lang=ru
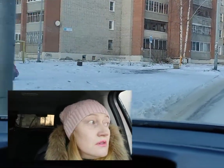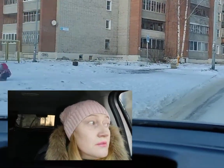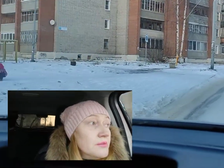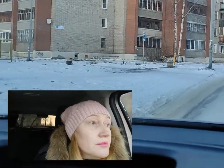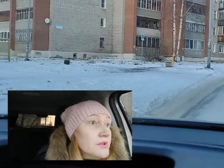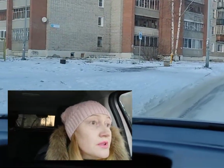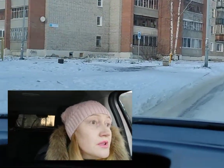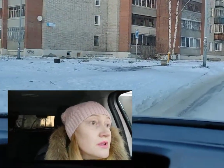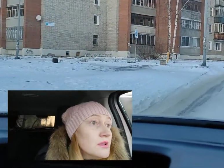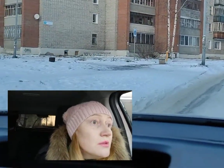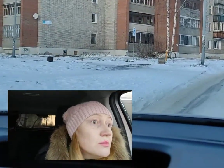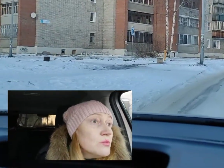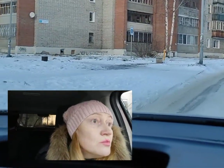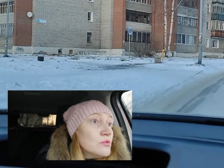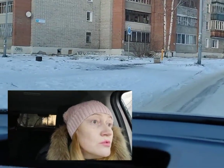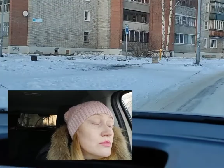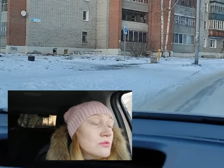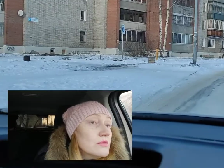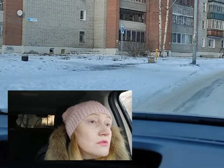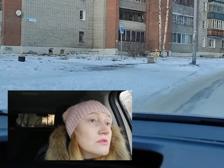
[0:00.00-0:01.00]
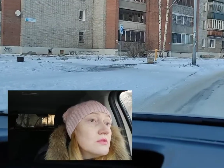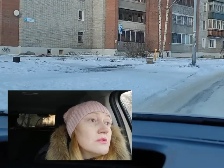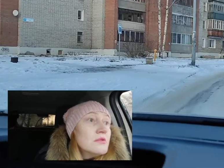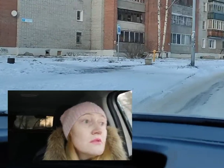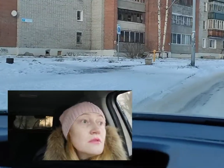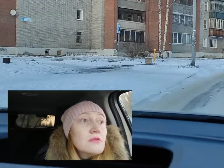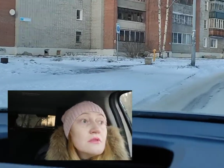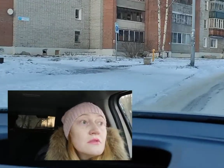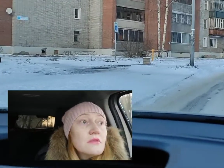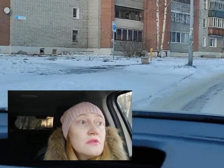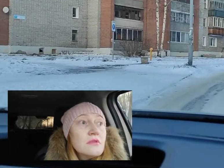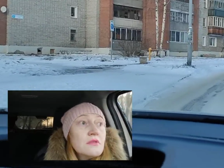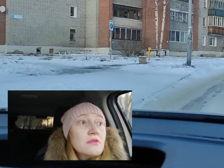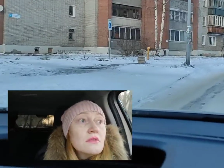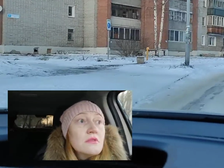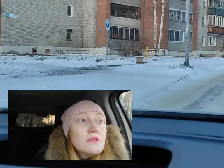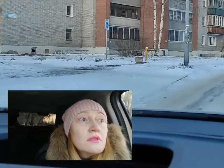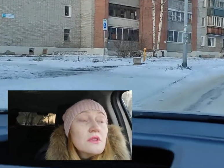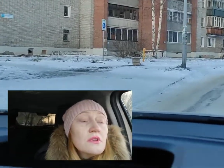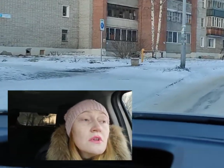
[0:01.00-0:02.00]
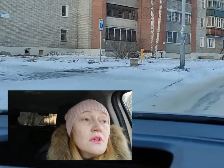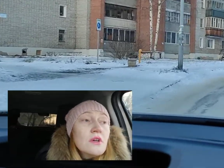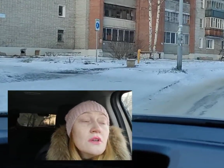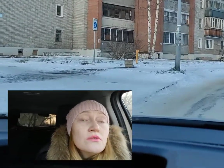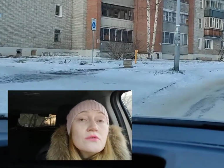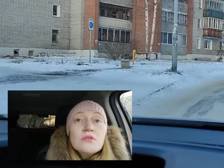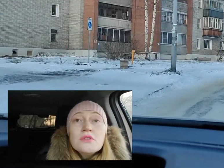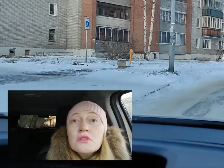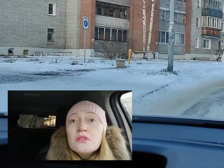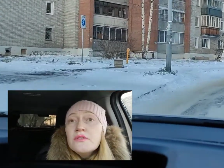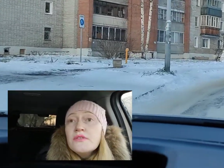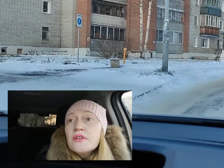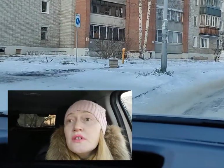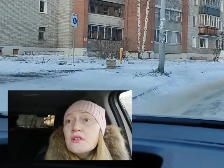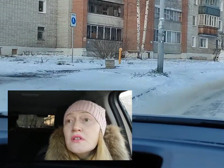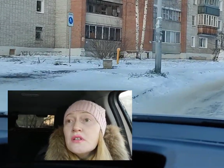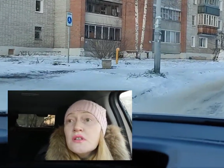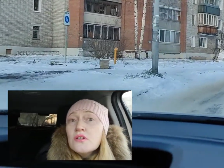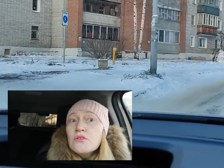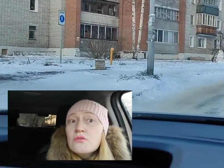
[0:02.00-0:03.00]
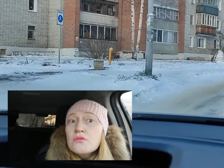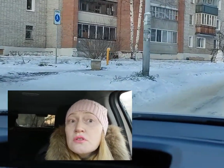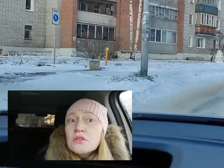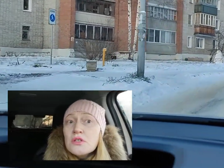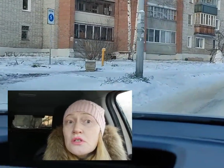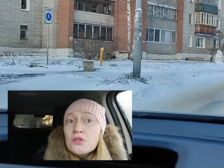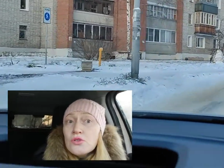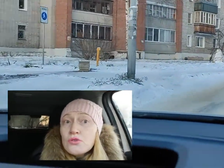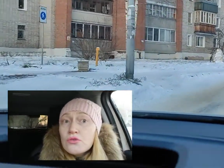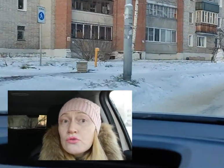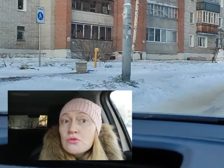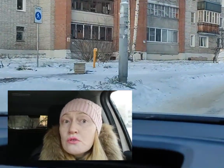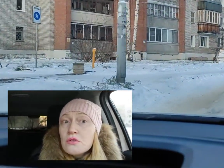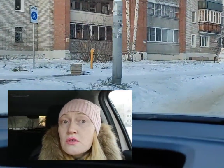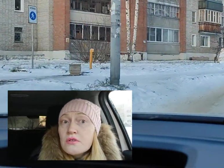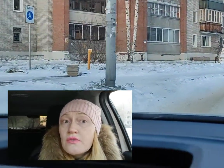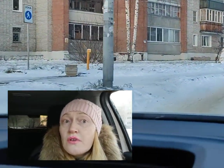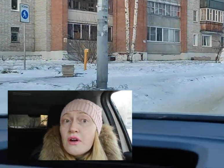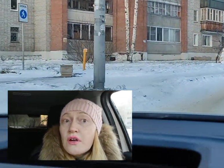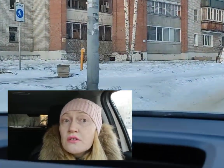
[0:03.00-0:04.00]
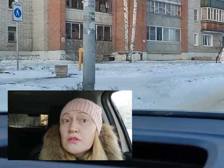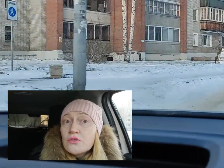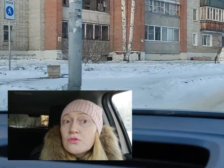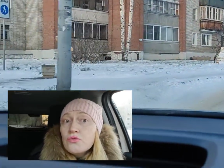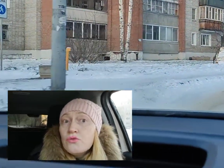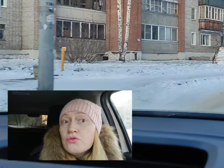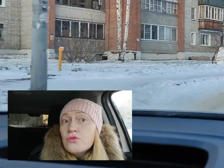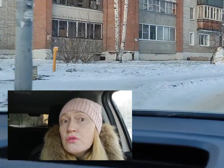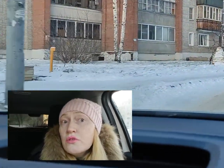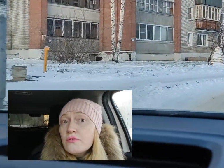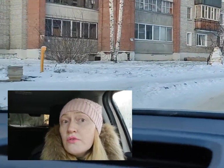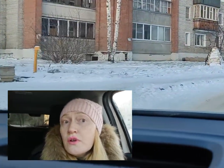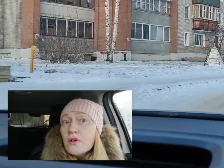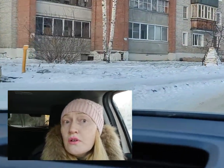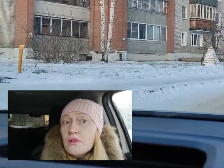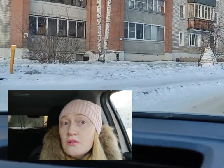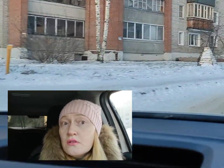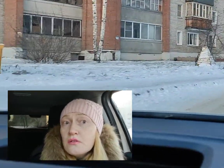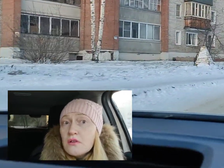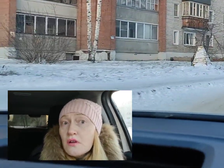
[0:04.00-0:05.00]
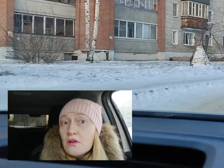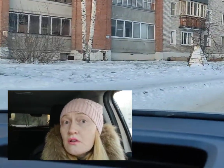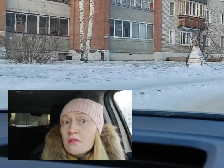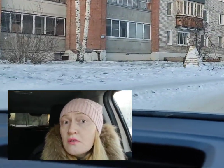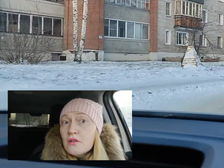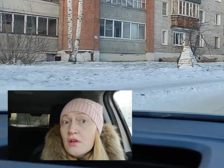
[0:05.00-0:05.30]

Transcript: поэтому... Но ну, это, наверное, район, знаешь, что называется? Южного рынка.